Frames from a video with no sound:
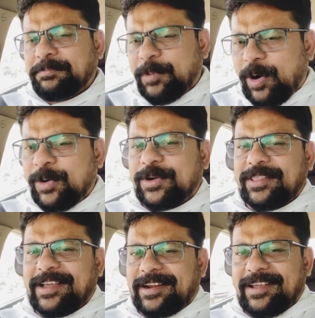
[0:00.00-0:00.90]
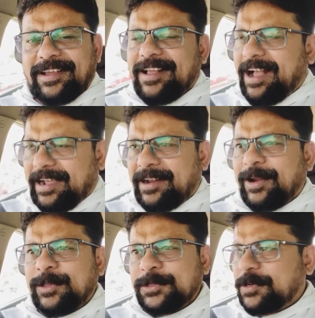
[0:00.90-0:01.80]
బాగుంటుంది అని ఆయన
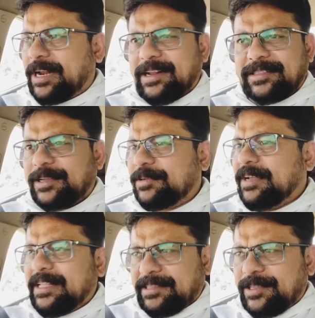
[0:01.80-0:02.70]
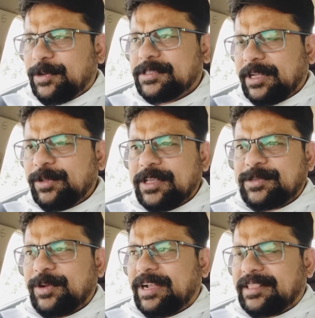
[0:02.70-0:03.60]
ఆలోచించుకుని వెళ్తారు ఈరోజు
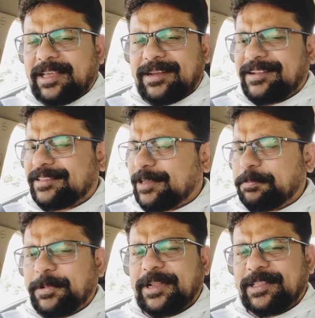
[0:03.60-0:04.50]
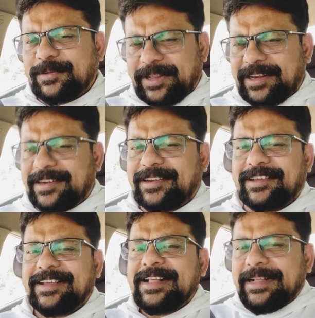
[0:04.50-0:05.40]
తెలుగుదేశంలోకి వెళ్తాయన్నారు తప్పు లేదు వెళ్ళండి
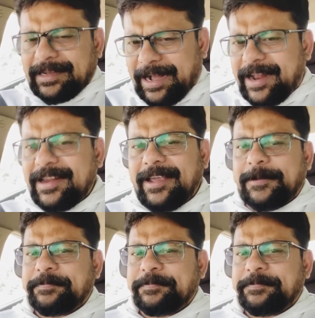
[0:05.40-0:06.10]
కానీ